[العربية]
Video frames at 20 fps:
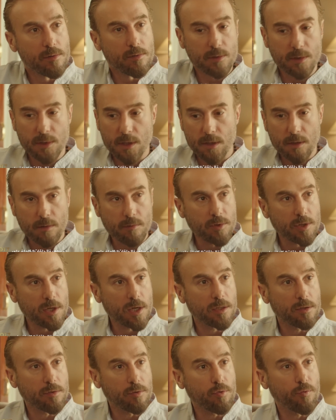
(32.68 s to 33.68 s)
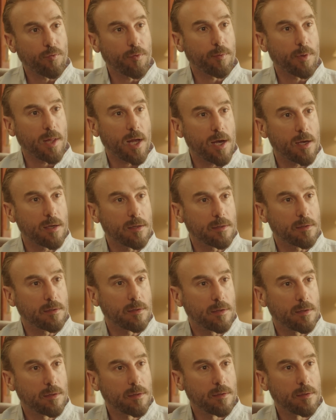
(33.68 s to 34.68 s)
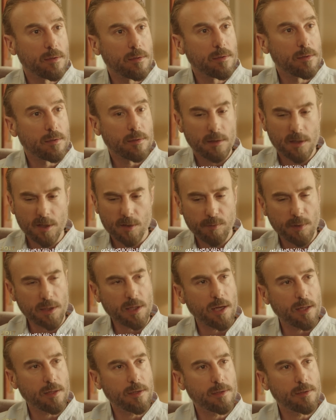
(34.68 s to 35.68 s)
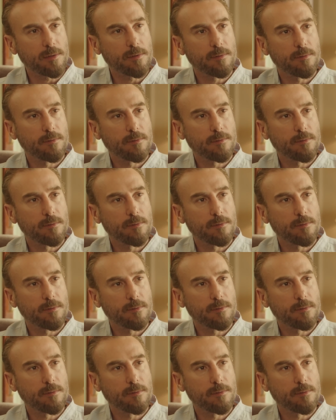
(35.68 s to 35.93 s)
وإذا مش قادر يوفي بالعقد ليش مضى عليه؟